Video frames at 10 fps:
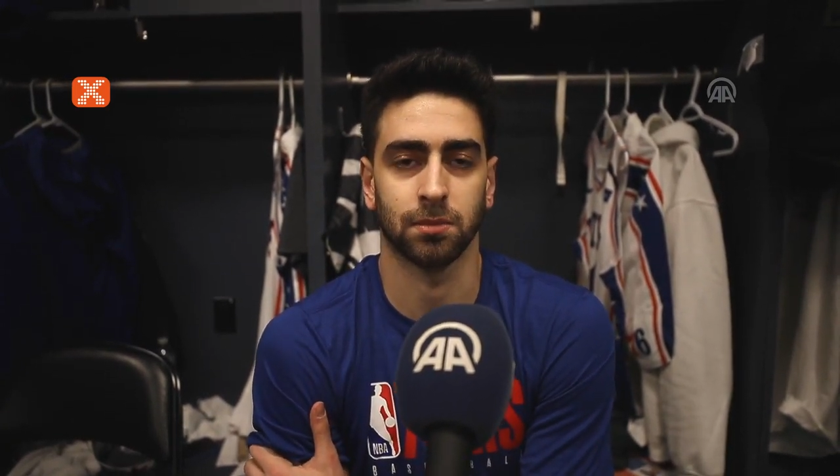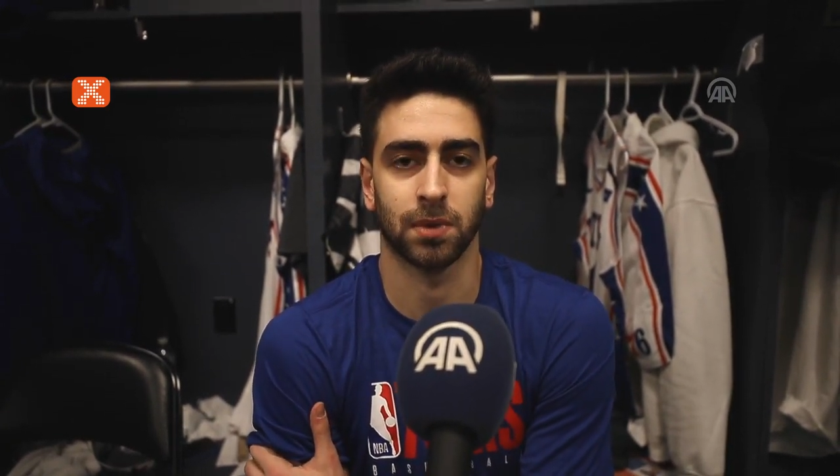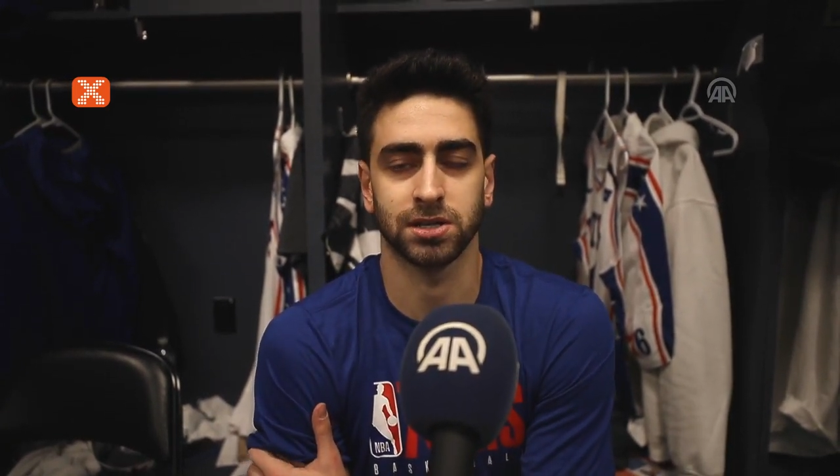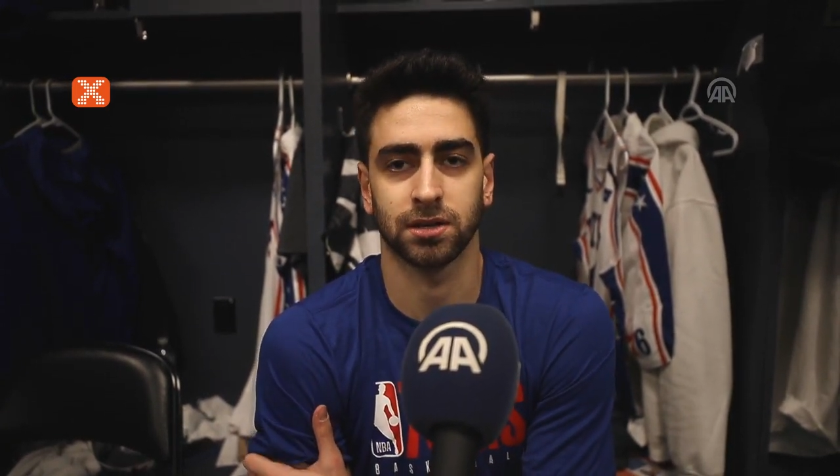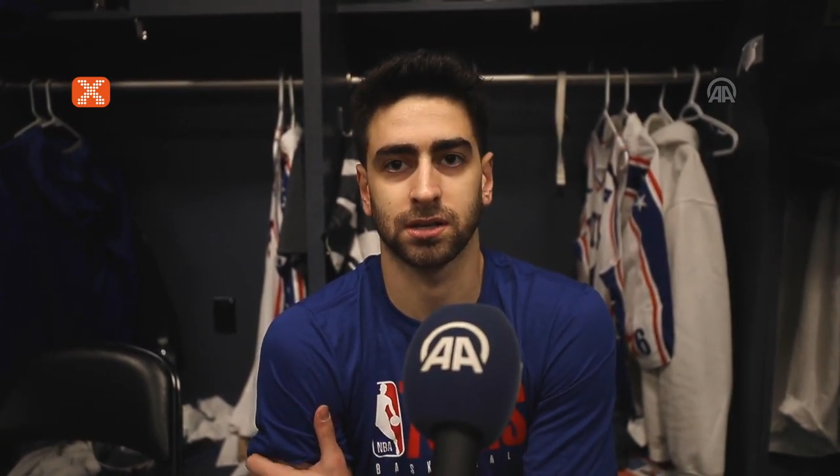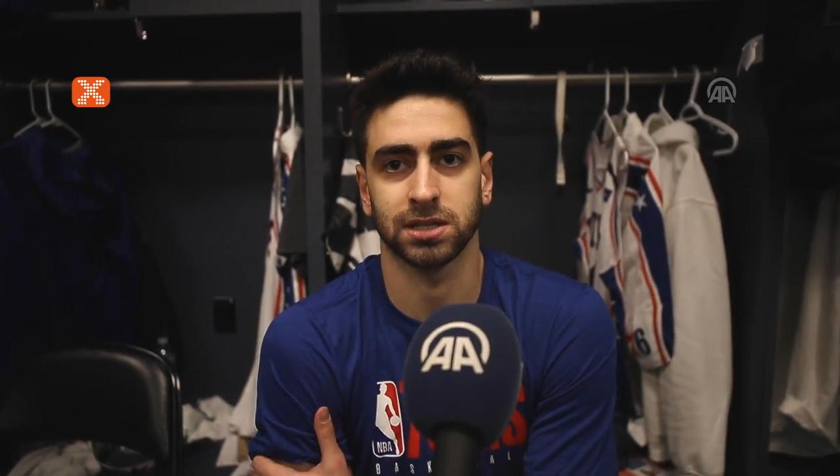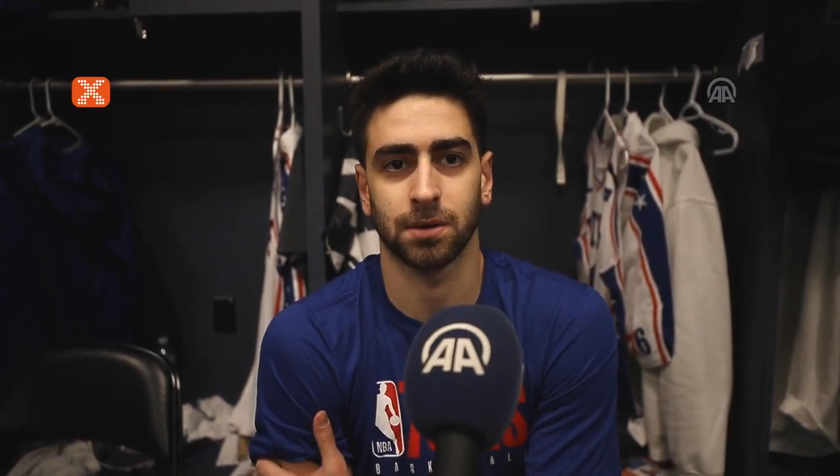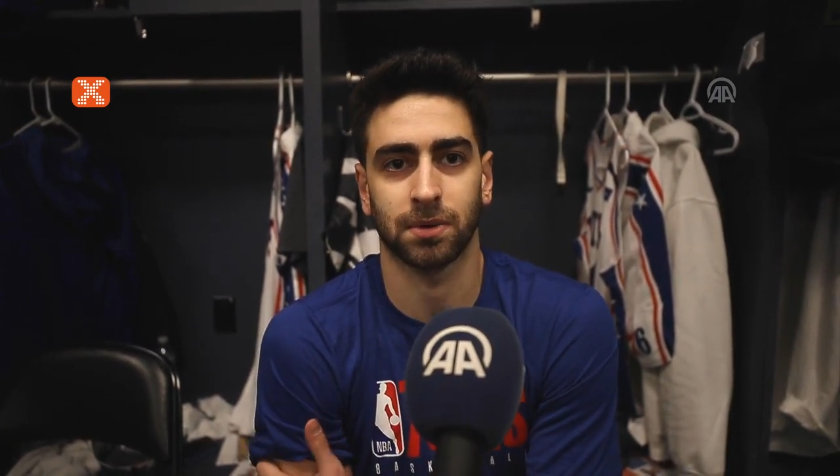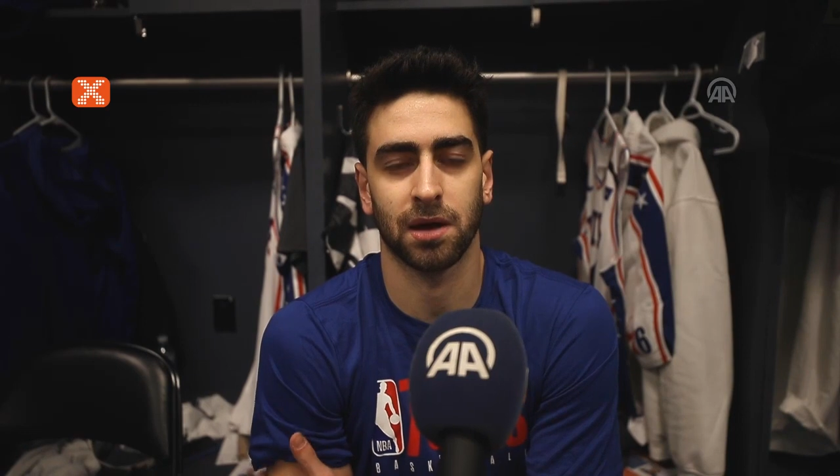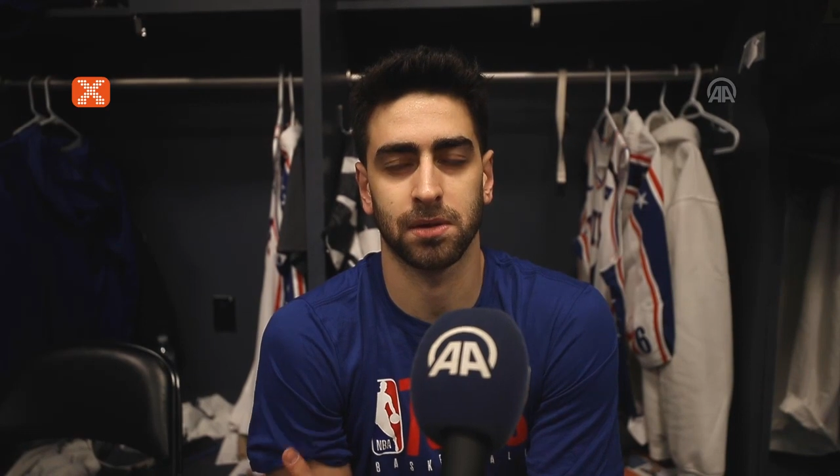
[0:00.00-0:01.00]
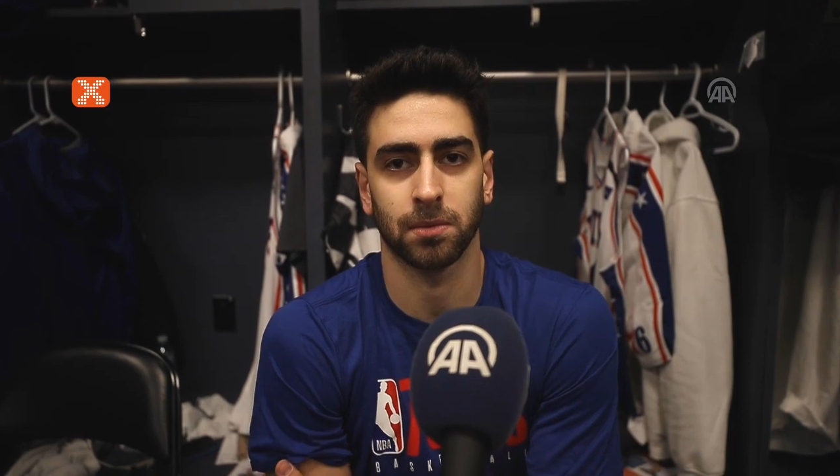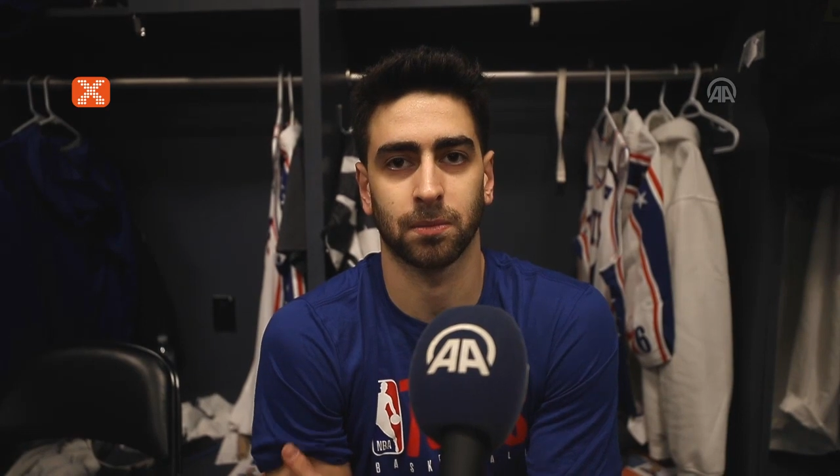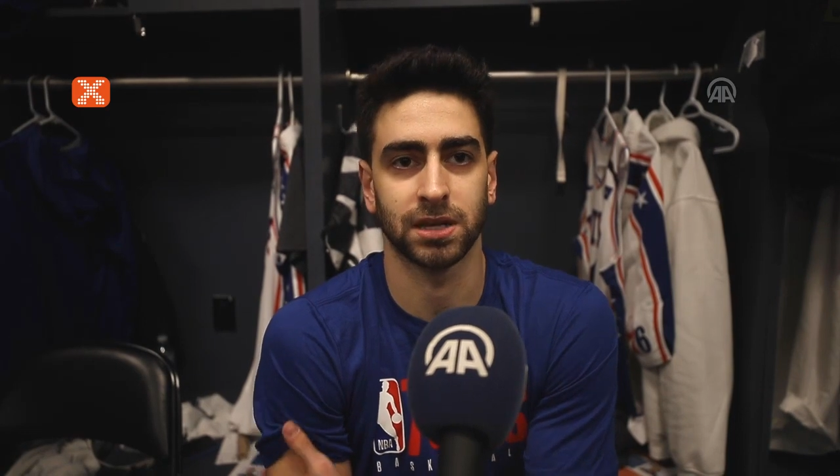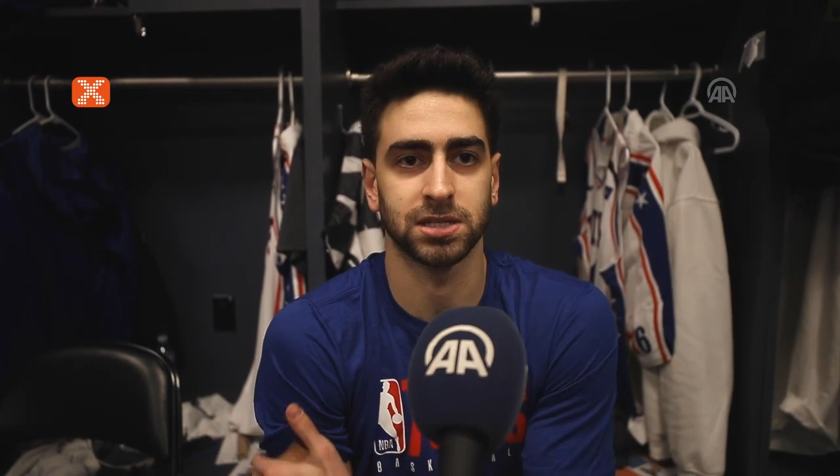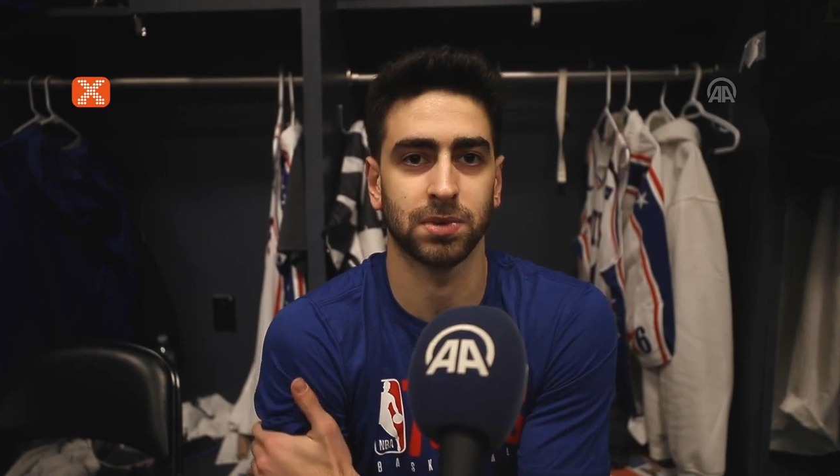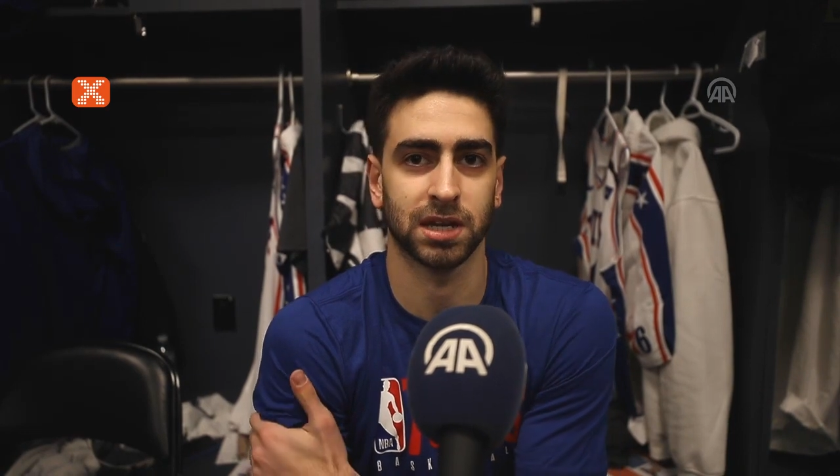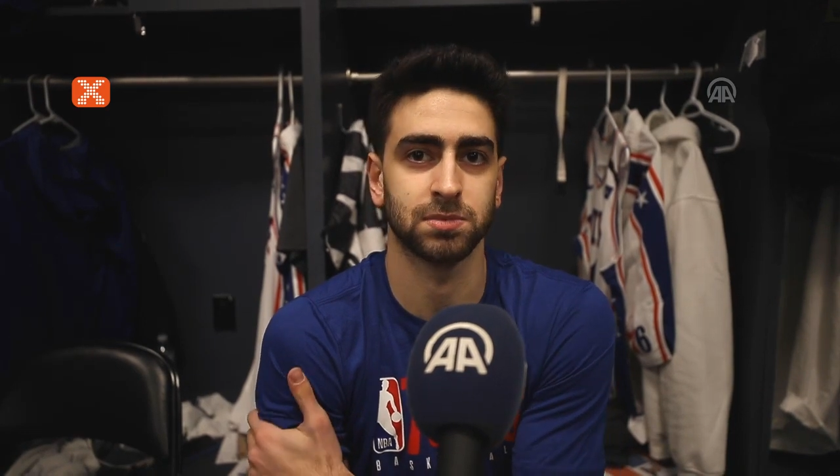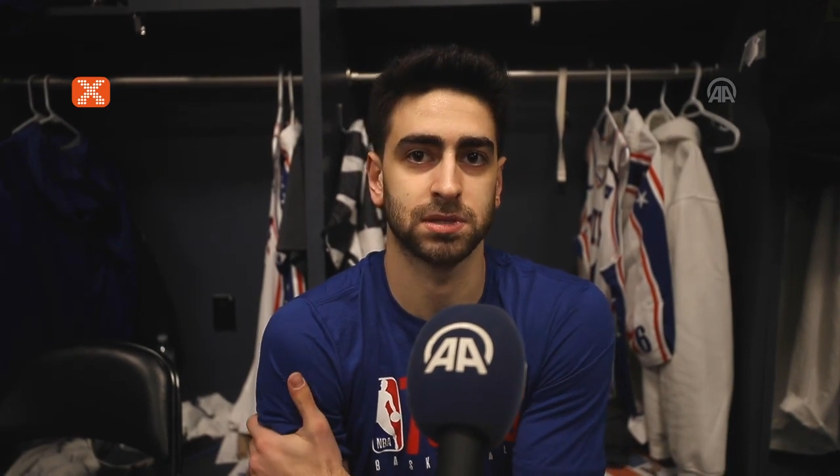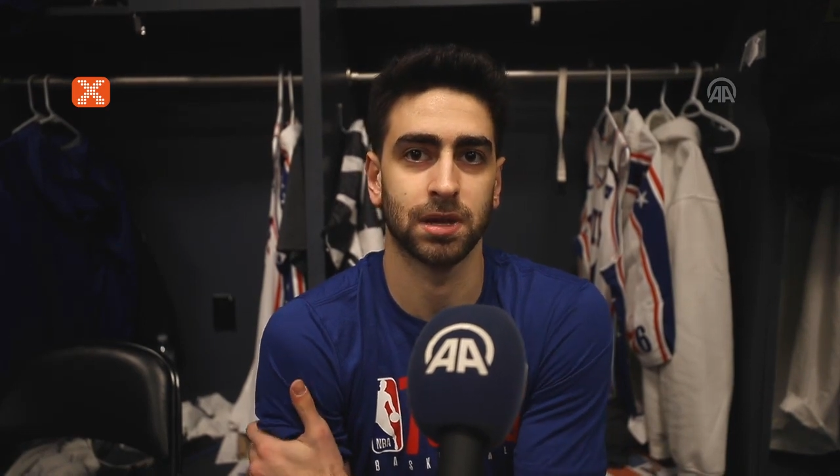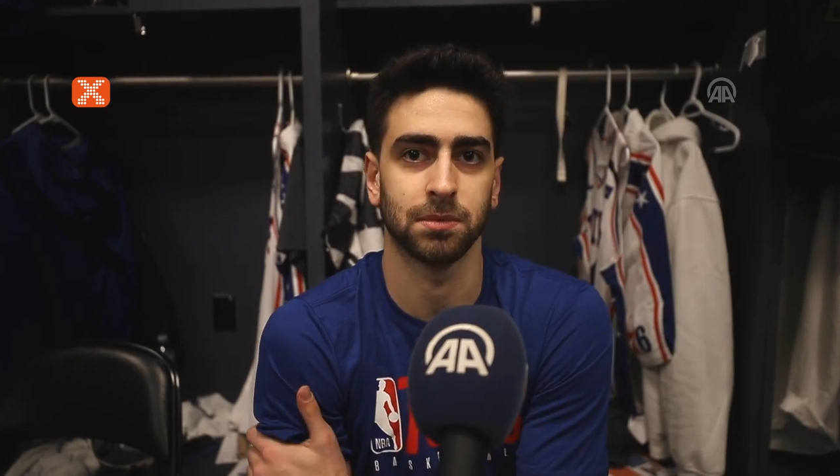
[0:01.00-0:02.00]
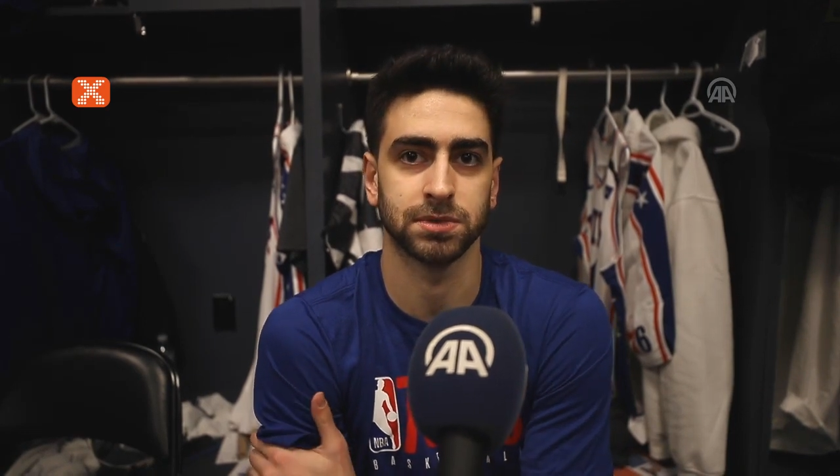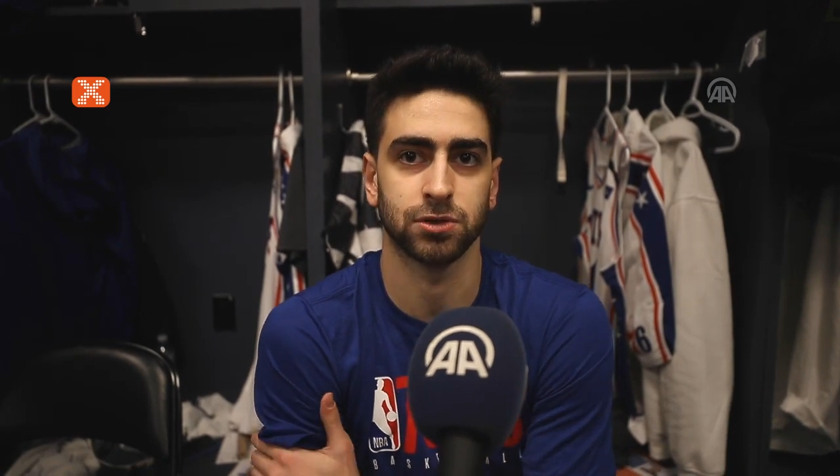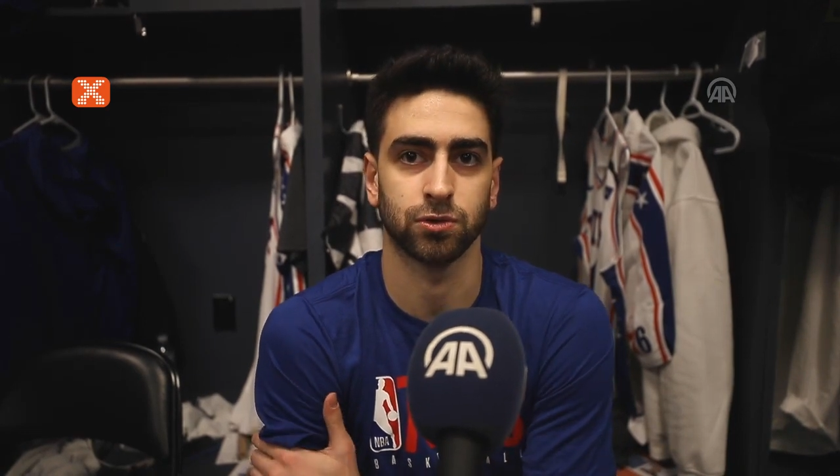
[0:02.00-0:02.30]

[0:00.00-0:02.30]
maçları kazanıp kaybetmek bence biraz bizim elimizde.